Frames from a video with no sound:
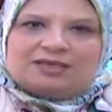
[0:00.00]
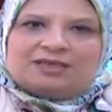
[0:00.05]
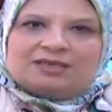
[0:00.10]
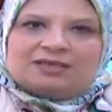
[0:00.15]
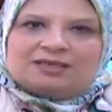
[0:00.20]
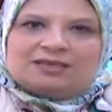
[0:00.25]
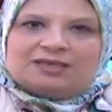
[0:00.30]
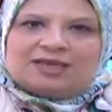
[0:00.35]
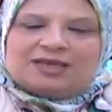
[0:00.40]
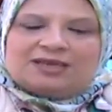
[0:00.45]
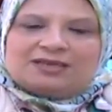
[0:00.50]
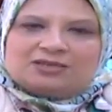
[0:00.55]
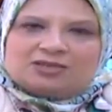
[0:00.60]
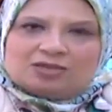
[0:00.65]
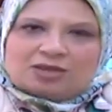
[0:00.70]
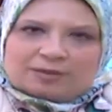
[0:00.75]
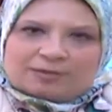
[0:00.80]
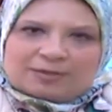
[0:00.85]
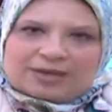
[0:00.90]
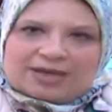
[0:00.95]

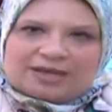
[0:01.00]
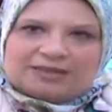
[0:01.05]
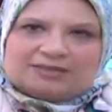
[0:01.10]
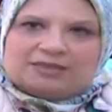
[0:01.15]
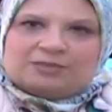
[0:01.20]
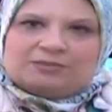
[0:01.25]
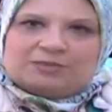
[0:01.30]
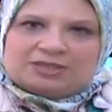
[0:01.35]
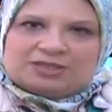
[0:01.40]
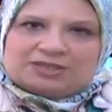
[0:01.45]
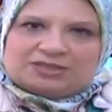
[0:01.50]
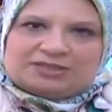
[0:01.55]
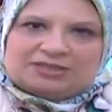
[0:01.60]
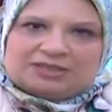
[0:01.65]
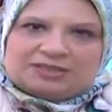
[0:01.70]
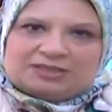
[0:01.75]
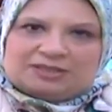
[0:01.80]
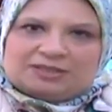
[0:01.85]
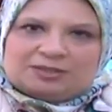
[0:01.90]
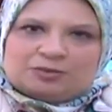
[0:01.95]
كاصابه عند المريض ده
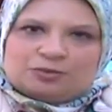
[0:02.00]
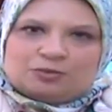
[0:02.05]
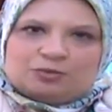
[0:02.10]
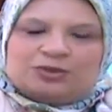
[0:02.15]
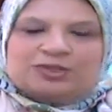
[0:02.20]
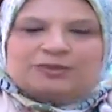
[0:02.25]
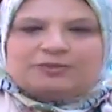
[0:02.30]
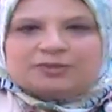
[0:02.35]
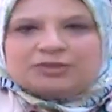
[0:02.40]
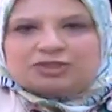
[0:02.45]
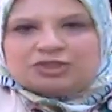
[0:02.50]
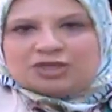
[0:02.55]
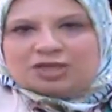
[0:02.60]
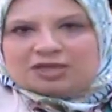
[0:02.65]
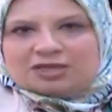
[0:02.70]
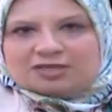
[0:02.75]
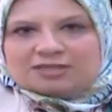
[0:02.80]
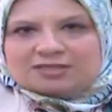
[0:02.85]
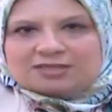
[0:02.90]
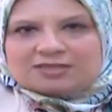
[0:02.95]
واللي
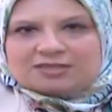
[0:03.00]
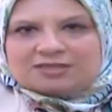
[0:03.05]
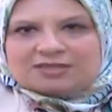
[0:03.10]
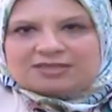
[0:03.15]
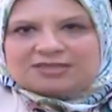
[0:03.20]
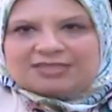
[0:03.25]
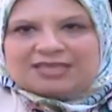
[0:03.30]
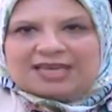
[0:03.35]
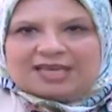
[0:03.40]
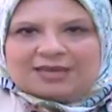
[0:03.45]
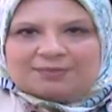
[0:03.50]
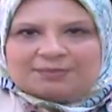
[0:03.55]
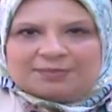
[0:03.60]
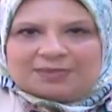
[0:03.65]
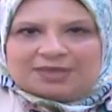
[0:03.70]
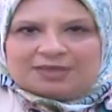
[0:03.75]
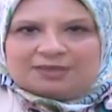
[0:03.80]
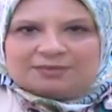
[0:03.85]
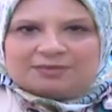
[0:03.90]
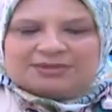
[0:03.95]
بتتشخص يا
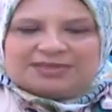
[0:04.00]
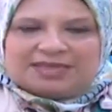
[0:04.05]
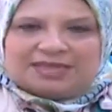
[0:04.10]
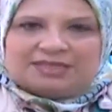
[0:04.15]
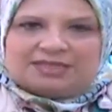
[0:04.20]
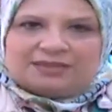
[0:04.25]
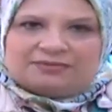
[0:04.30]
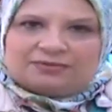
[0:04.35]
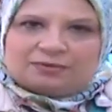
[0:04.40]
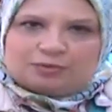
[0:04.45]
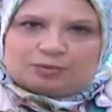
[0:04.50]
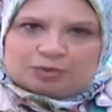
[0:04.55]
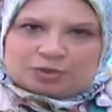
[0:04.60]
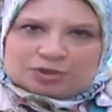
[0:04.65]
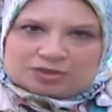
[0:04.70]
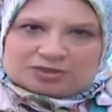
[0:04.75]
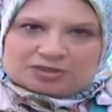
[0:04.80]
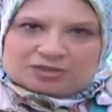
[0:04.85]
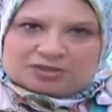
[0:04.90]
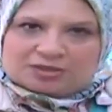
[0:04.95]
اما بتحليل في
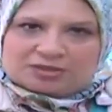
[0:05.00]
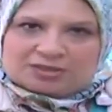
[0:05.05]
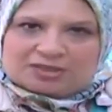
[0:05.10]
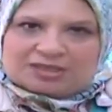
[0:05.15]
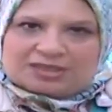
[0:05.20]
البراز